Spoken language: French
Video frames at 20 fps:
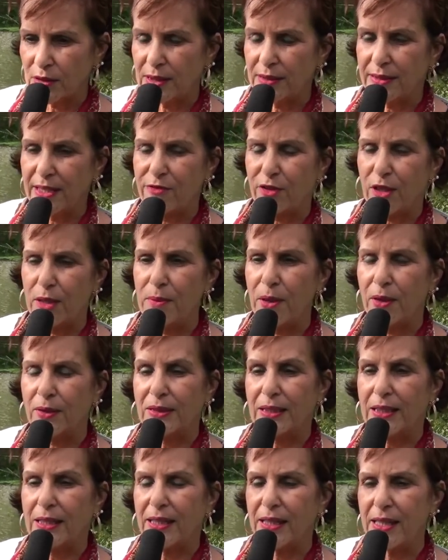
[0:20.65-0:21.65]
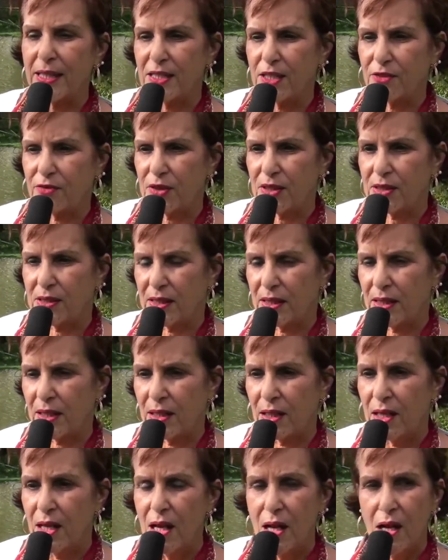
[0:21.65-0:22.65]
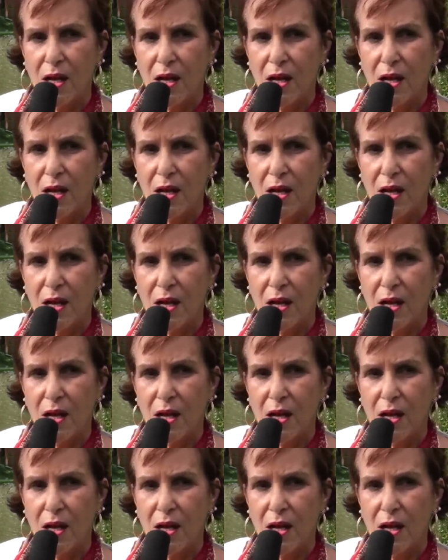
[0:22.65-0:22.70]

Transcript: c'était vraiment très difficile